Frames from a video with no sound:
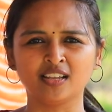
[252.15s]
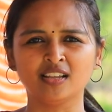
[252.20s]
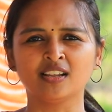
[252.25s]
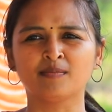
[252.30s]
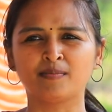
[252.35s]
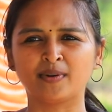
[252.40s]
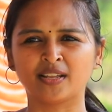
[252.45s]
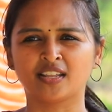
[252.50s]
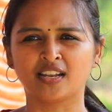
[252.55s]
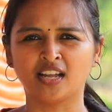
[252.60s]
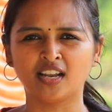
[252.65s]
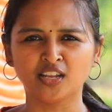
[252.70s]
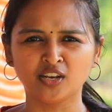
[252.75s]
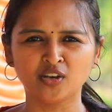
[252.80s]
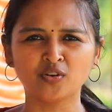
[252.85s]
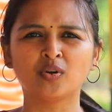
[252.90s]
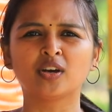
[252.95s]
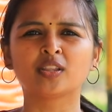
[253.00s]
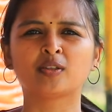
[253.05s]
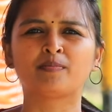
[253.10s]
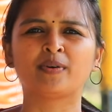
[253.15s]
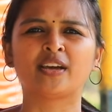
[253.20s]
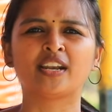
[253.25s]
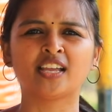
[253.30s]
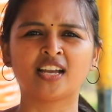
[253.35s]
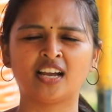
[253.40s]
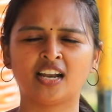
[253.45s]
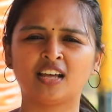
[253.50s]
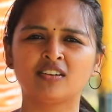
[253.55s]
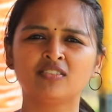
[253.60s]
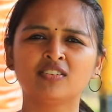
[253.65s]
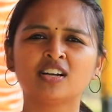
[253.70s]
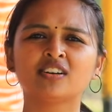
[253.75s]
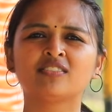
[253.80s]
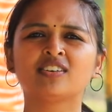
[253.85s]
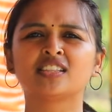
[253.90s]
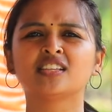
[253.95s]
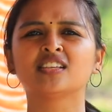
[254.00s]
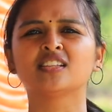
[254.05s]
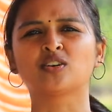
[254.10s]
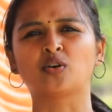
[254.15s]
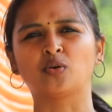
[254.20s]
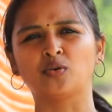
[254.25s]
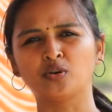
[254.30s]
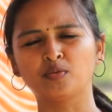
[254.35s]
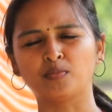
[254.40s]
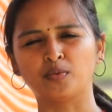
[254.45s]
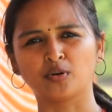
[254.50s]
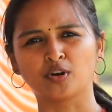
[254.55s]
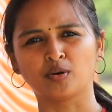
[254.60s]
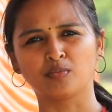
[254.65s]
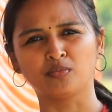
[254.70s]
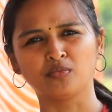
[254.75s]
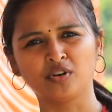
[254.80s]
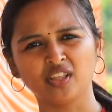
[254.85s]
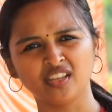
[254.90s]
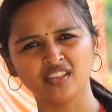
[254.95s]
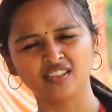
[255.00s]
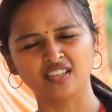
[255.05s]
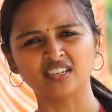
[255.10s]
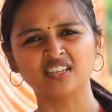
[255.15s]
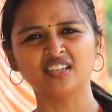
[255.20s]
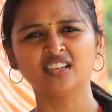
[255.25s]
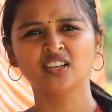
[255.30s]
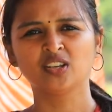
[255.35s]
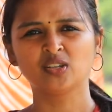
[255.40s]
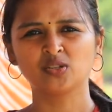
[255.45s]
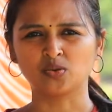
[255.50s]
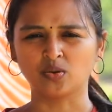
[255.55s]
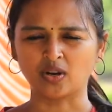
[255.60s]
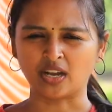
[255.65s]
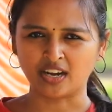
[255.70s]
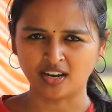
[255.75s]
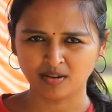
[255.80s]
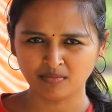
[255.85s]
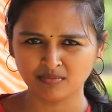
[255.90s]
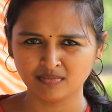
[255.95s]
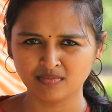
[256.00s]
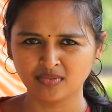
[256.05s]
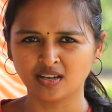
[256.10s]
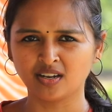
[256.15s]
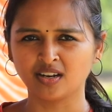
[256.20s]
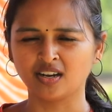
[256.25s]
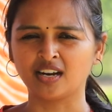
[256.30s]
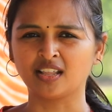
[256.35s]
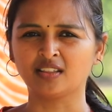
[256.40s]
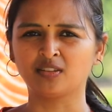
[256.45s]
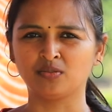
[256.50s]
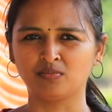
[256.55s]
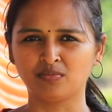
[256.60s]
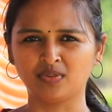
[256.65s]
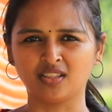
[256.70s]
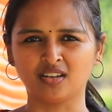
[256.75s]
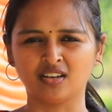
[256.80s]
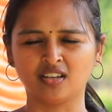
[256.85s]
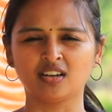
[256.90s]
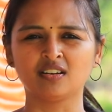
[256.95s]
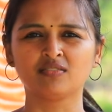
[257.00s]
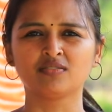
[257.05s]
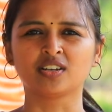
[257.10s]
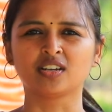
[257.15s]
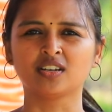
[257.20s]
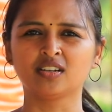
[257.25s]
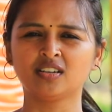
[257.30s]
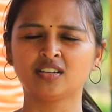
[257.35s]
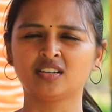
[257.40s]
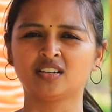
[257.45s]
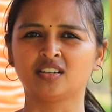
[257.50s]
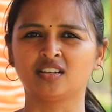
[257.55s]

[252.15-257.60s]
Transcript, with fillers: இருப்பதினால் இன்னும் அது பெரிய அளவுக்கு வந்து இது கொண்டு போக முடியுது ஸோ களம் நடத்தும் இந்த நிகழ்வுக்கு